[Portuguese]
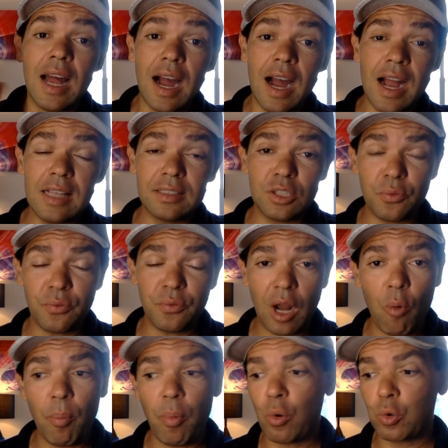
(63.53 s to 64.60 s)
Antes de falar
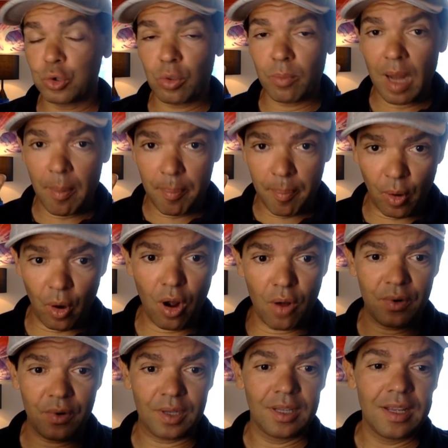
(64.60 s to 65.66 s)
um pouco sobre a
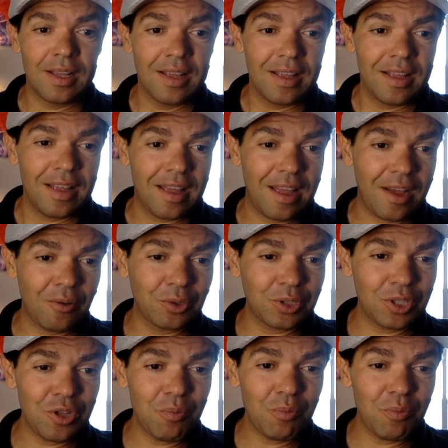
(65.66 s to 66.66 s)
prova, é, gostaria de